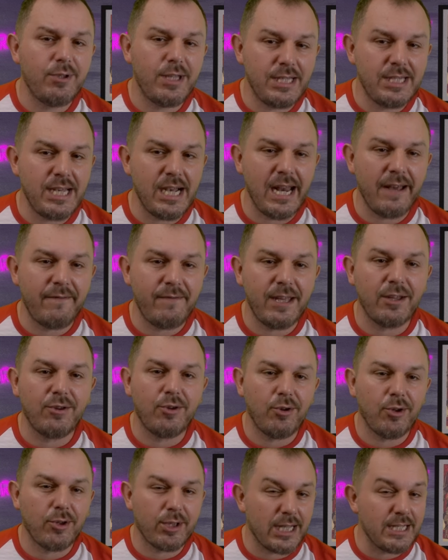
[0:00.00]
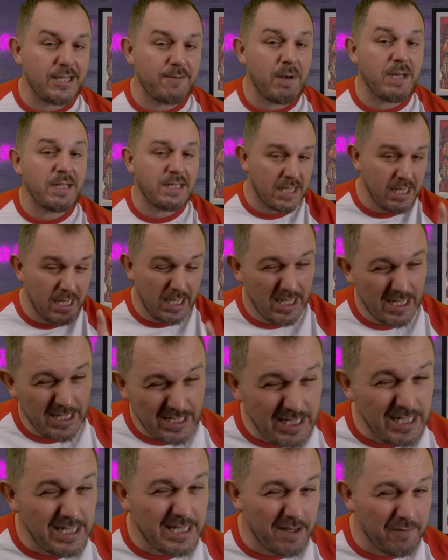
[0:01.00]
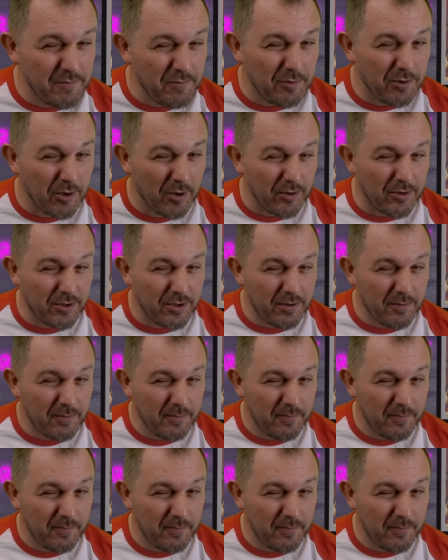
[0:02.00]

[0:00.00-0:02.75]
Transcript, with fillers: dédiée à l'avenir de notre espèce, si ça vous tente.